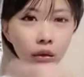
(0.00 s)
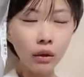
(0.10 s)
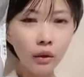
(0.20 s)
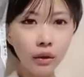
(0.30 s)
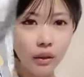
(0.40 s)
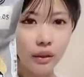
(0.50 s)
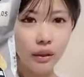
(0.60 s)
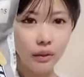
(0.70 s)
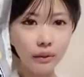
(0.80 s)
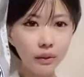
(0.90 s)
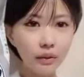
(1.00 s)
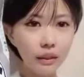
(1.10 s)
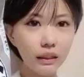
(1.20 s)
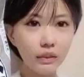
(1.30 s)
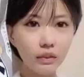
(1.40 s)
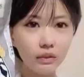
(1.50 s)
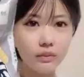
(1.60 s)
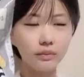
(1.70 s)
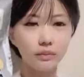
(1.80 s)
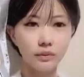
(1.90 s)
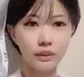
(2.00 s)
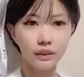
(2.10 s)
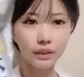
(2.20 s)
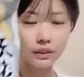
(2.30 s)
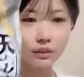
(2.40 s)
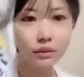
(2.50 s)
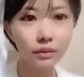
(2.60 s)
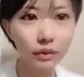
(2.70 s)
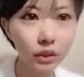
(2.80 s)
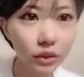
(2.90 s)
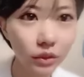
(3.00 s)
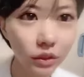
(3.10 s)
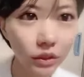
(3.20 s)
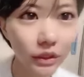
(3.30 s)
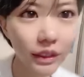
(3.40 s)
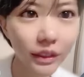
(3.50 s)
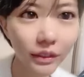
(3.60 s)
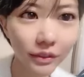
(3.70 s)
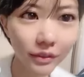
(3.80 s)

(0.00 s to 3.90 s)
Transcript: 東京での今回の購入品